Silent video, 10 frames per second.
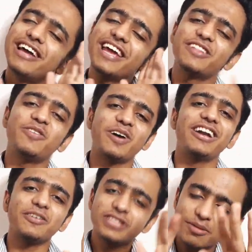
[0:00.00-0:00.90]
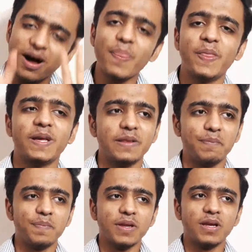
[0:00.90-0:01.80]
एक दो घंटा उसके बाद देख
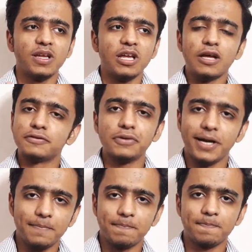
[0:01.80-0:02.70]
सोया